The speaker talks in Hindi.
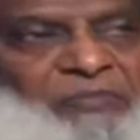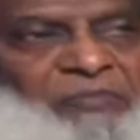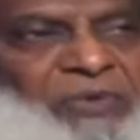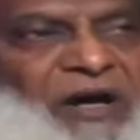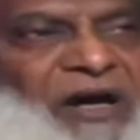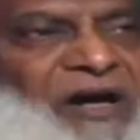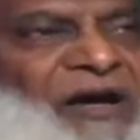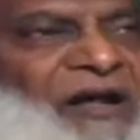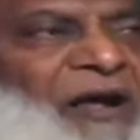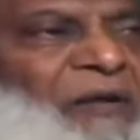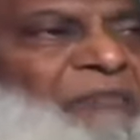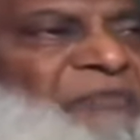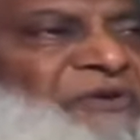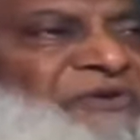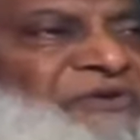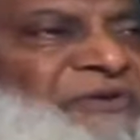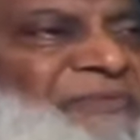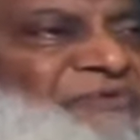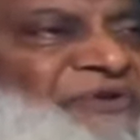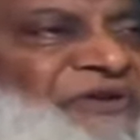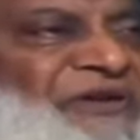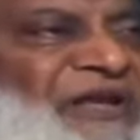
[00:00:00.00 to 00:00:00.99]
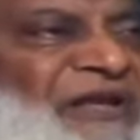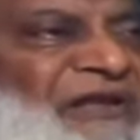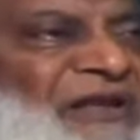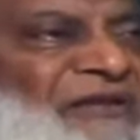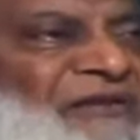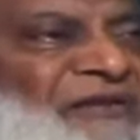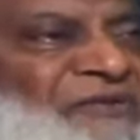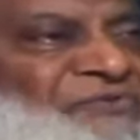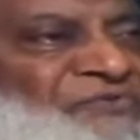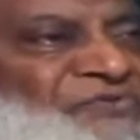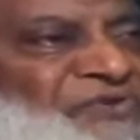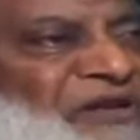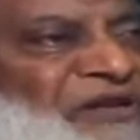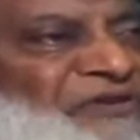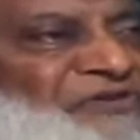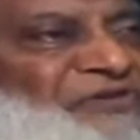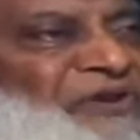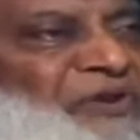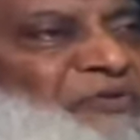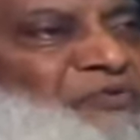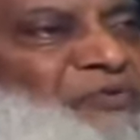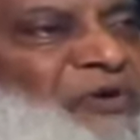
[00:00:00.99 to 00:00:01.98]
बकरा में सबसे ज़्यादा तफसील
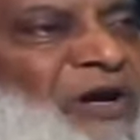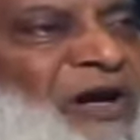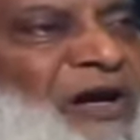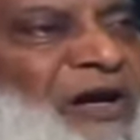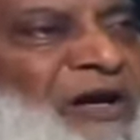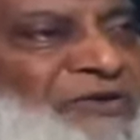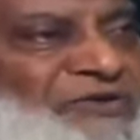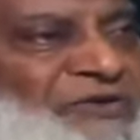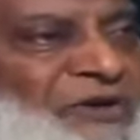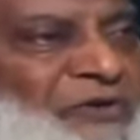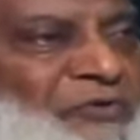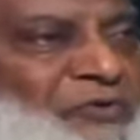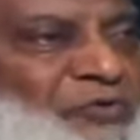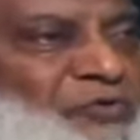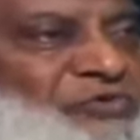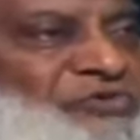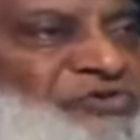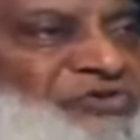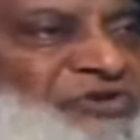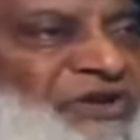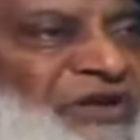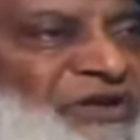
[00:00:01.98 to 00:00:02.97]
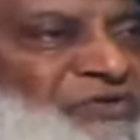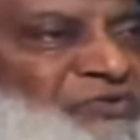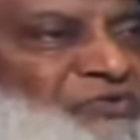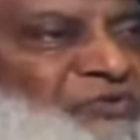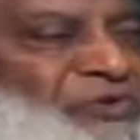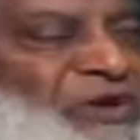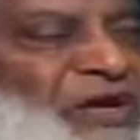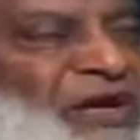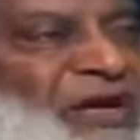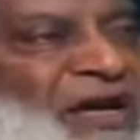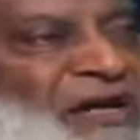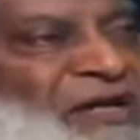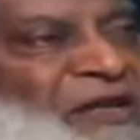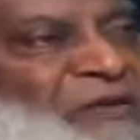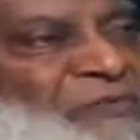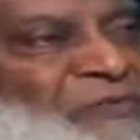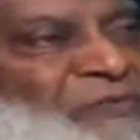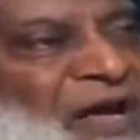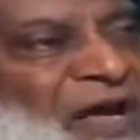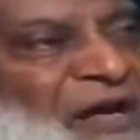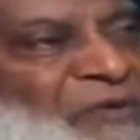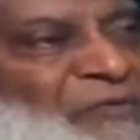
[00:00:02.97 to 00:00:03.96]
से हुआ यहूद से सूरह आल
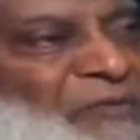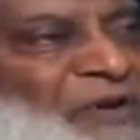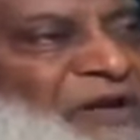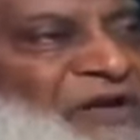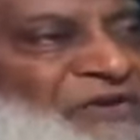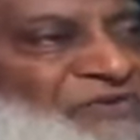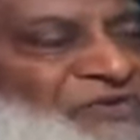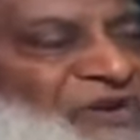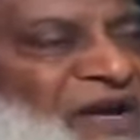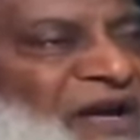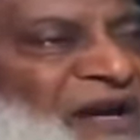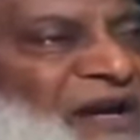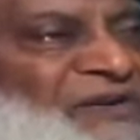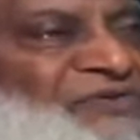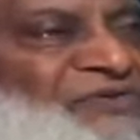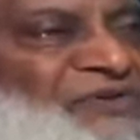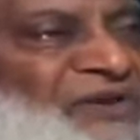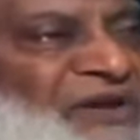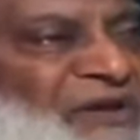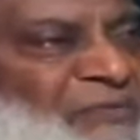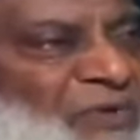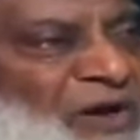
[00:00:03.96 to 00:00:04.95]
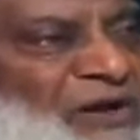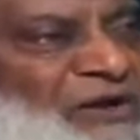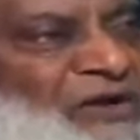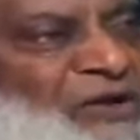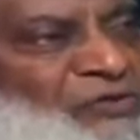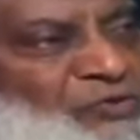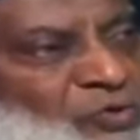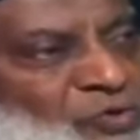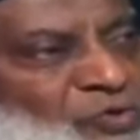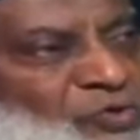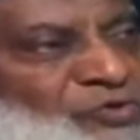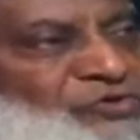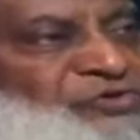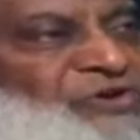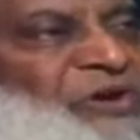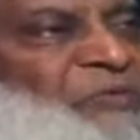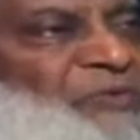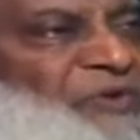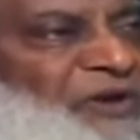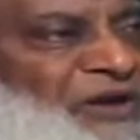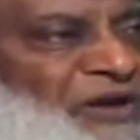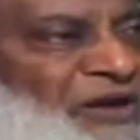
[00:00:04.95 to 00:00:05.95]
इमरान में नसारा से बल्कि दोनों
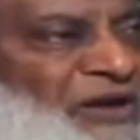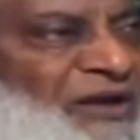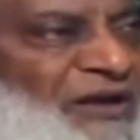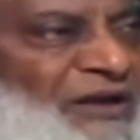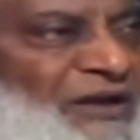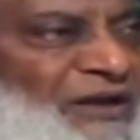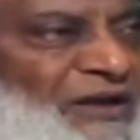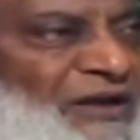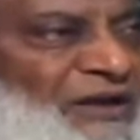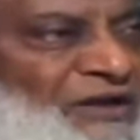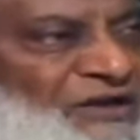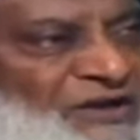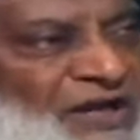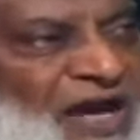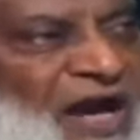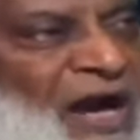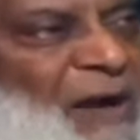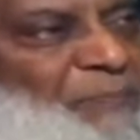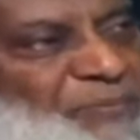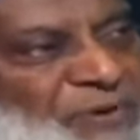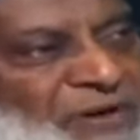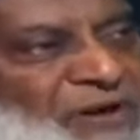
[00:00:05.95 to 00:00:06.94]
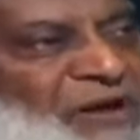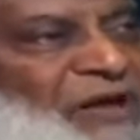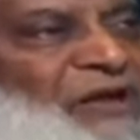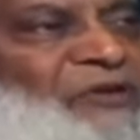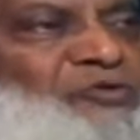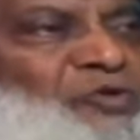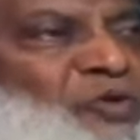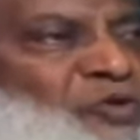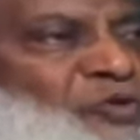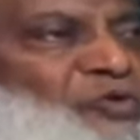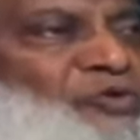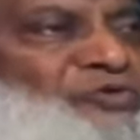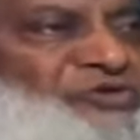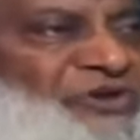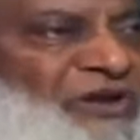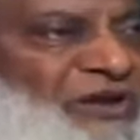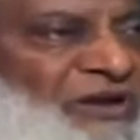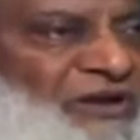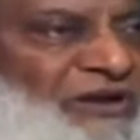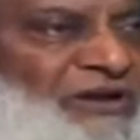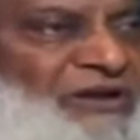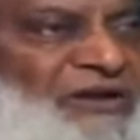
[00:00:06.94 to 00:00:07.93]
से भी यहाँ फिर इन दोनों
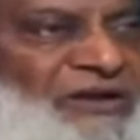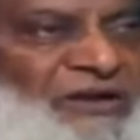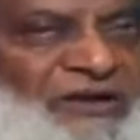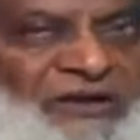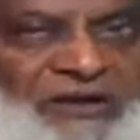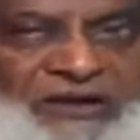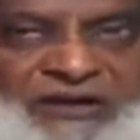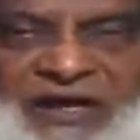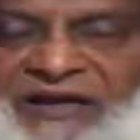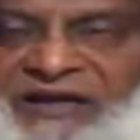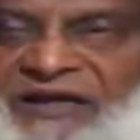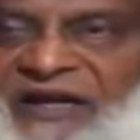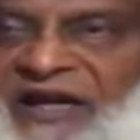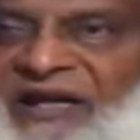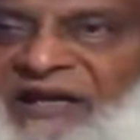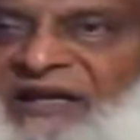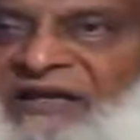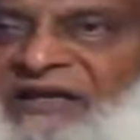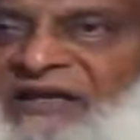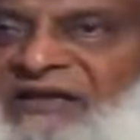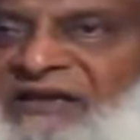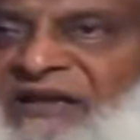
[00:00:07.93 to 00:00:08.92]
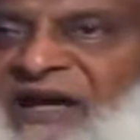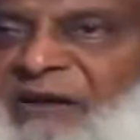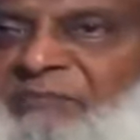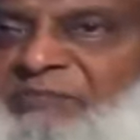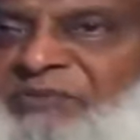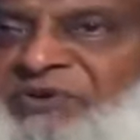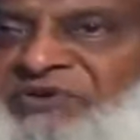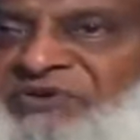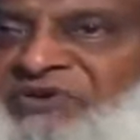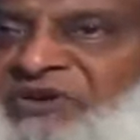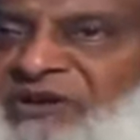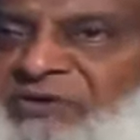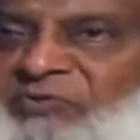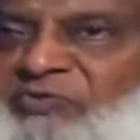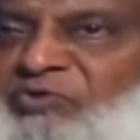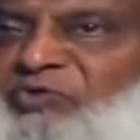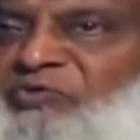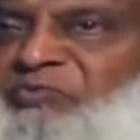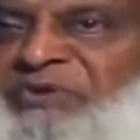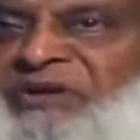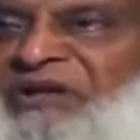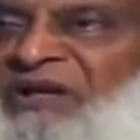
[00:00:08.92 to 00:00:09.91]
से यानी अहले किताब में से
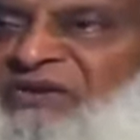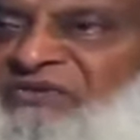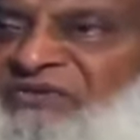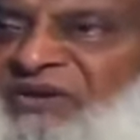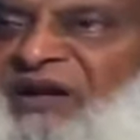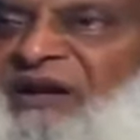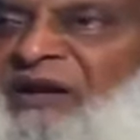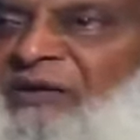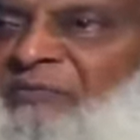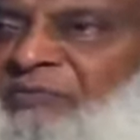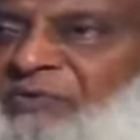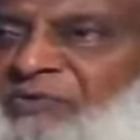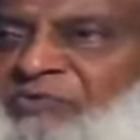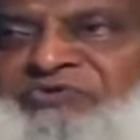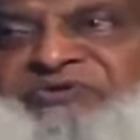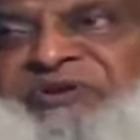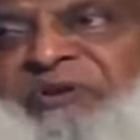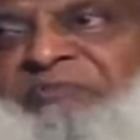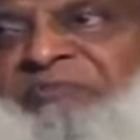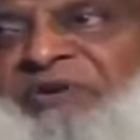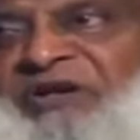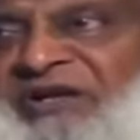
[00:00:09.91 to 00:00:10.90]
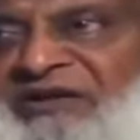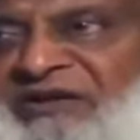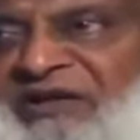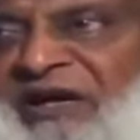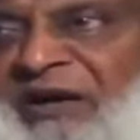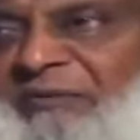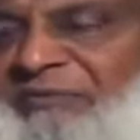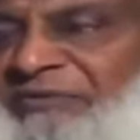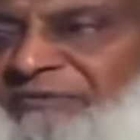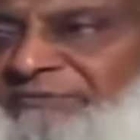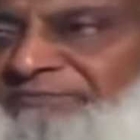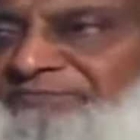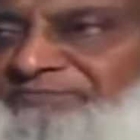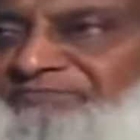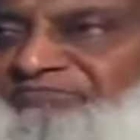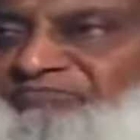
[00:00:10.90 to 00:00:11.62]
यहूद भी नसारा भी उनसे भी खिताब है